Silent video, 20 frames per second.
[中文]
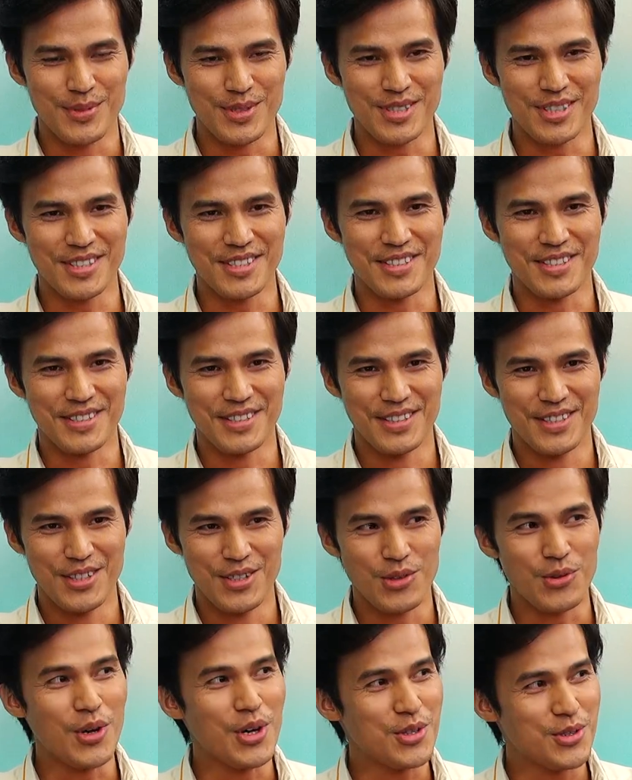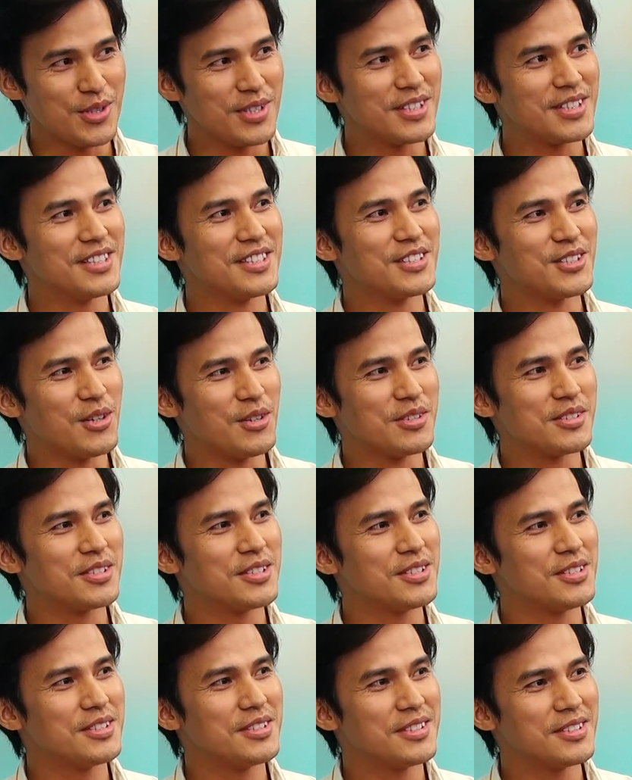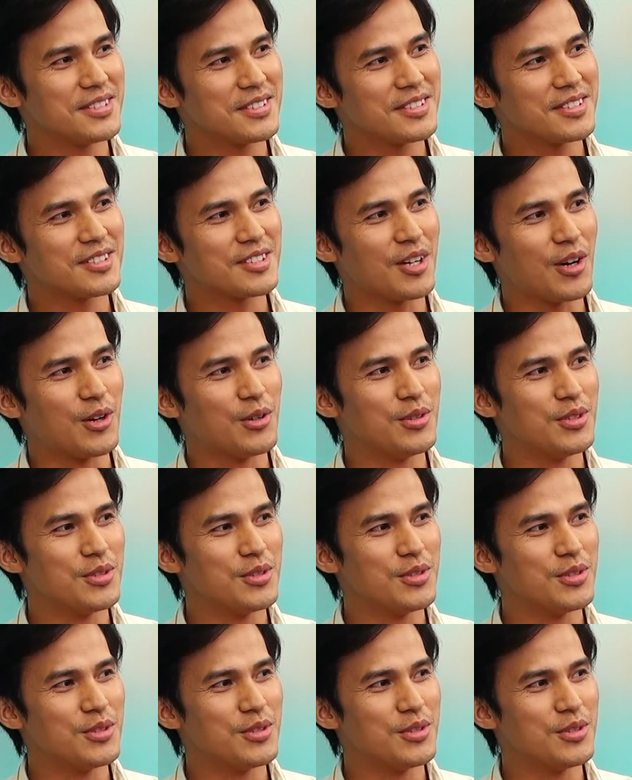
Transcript: 不是，回去跟公司讨